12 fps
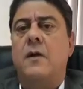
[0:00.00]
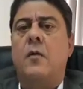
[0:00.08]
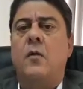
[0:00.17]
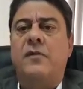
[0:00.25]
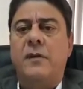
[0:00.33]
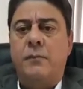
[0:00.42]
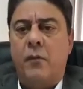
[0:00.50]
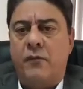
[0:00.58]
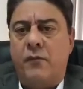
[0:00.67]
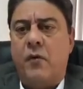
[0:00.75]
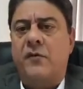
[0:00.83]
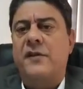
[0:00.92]
ou se por
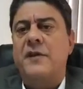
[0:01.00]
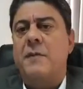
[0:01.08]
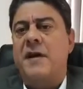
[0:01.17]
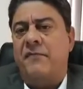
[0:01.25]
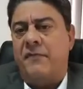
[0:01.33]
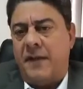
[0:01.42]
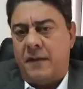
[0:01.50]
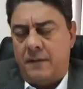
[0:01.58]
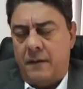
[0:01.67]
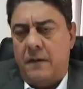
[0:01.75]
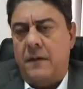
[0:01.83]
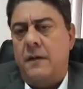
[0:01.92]
força de má fé.
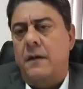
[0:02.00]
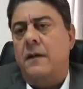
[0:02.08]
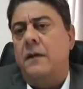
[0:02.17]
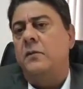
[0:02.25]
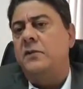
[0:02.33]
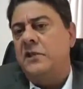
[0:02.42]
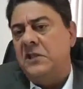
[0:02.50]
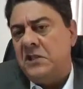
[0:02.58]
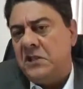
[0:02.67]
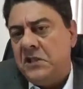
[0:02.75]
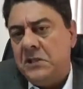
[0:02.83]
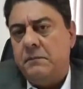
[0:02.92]
Eu
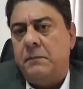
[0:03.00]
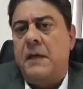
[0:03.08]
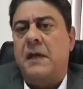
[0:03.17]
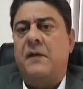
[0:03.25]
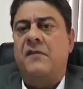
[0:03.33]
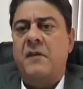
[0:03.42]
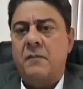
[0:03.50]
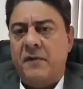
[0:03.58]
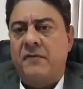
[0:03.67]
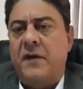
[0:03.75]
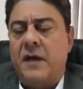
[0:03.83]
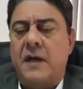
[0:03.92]
disse, para
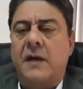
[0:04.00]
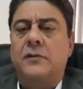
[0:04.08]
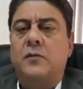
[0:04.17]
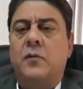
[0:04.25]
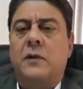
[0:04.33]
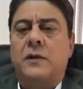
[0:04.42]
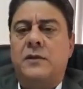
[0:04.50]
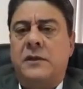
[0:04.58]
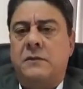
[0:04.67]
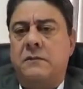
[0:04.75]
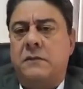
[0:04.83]
simplificar as coisas,